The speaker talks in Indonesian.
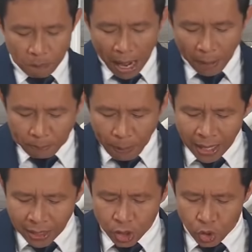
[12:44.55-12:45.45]

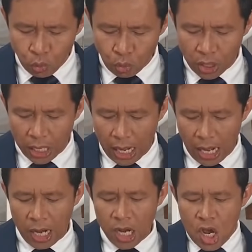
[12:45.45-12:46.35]
Bapa di
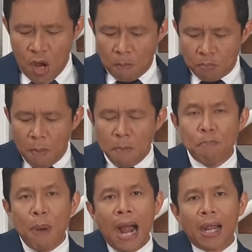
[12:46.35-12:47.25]
surga
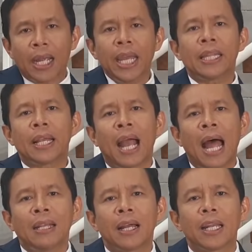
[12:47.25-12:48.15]

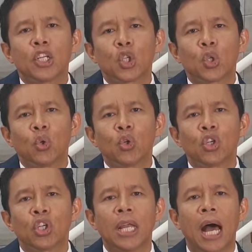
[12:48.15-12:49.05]
membangkitkan
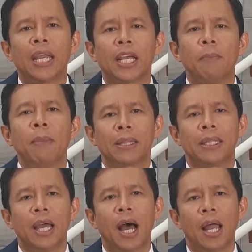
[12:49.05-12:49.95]
Kristus dari
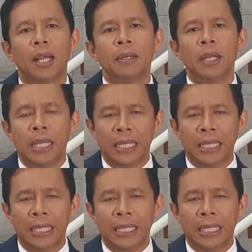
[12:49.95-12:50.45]
kematian